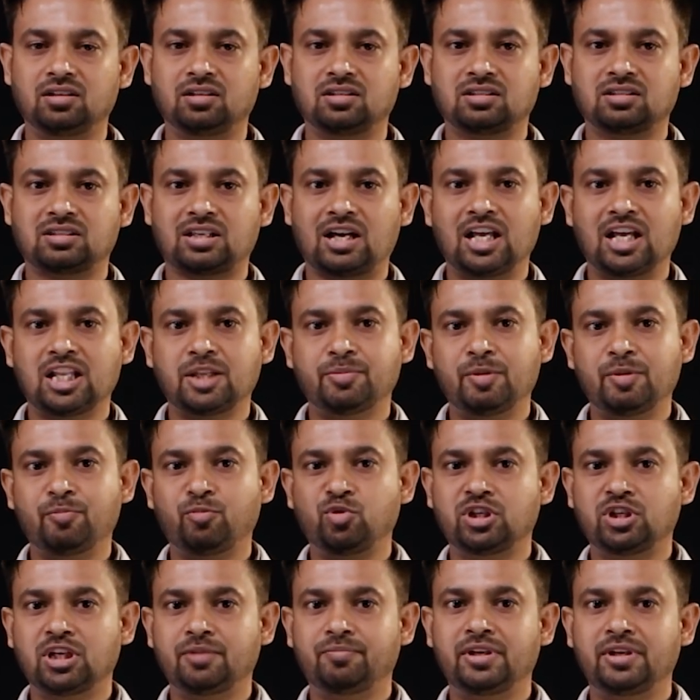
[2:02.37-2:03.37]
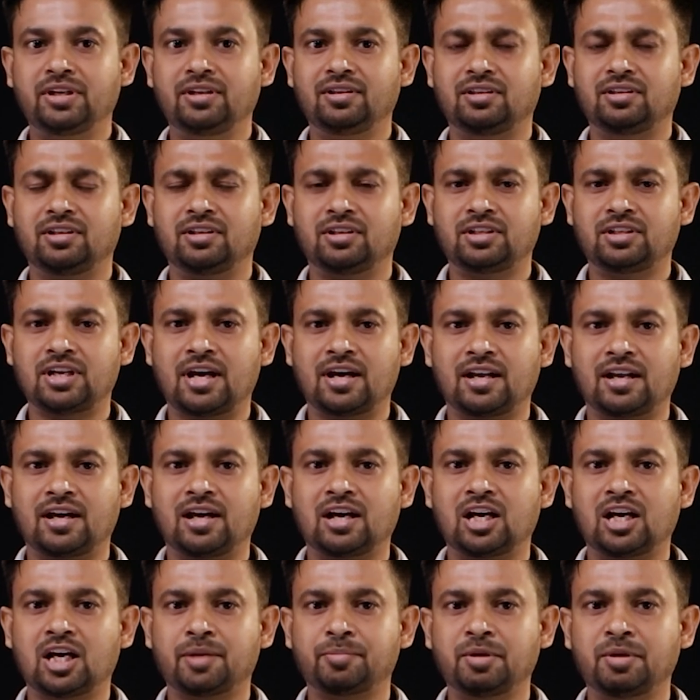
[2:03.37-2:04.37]
साथ में मुझे भी जाड़ा
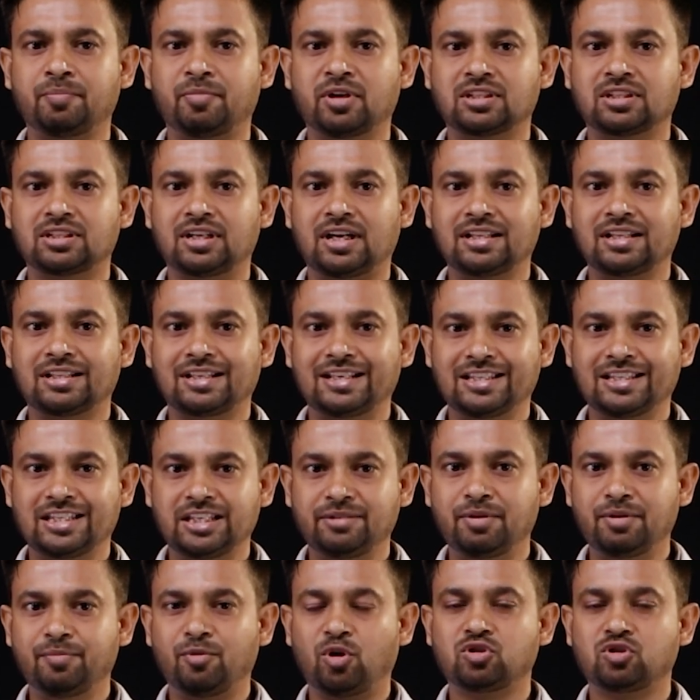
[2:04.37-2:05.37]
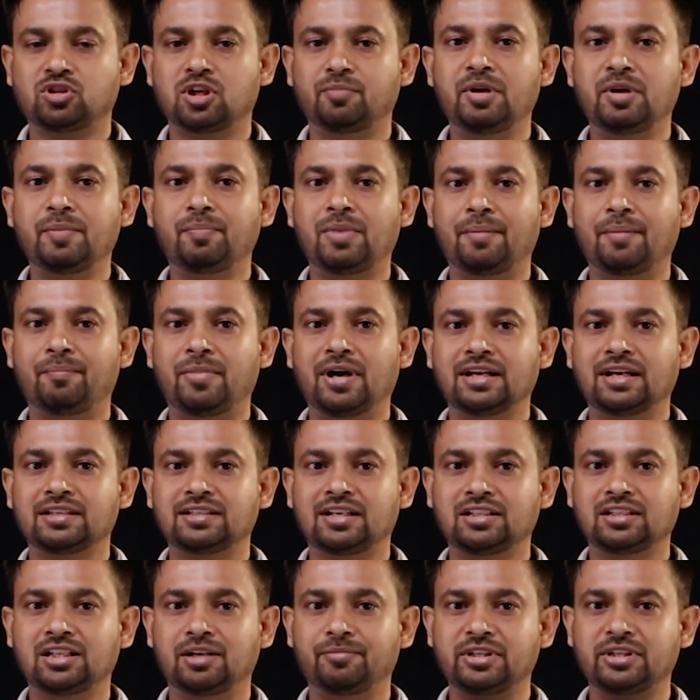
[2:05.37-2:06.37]
गर्मी बरसात किसी भी मौसम में पापा के
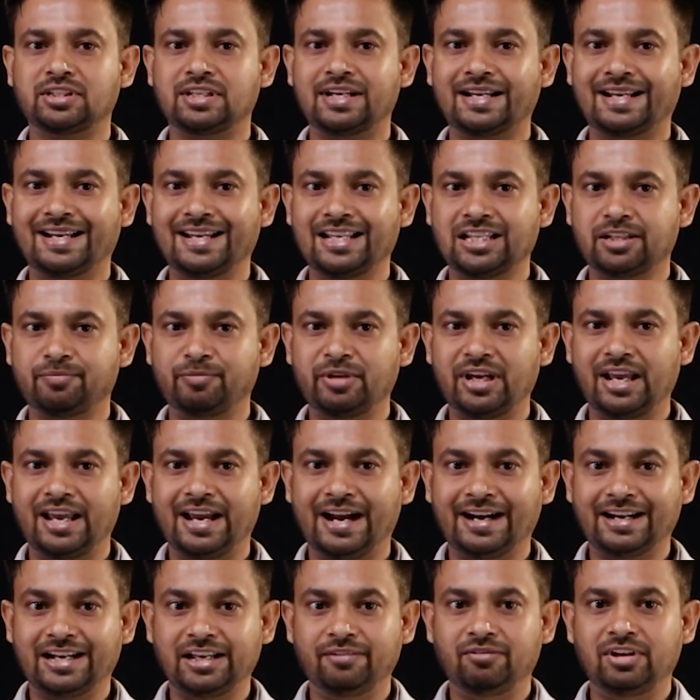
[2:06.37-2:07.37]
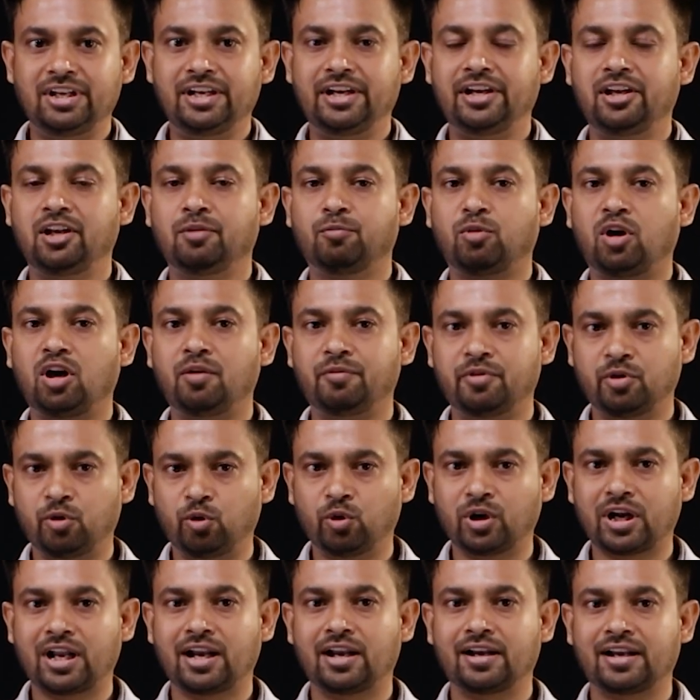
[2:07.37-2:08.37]
साथ हमेशा खेत में एक्टिवली इन्वॉल्व
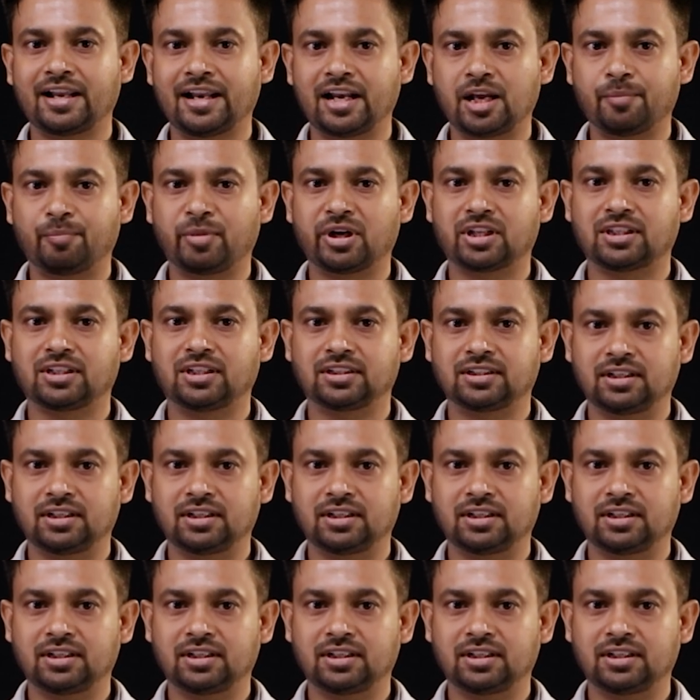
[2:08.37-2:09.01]
होना रहना पड़ता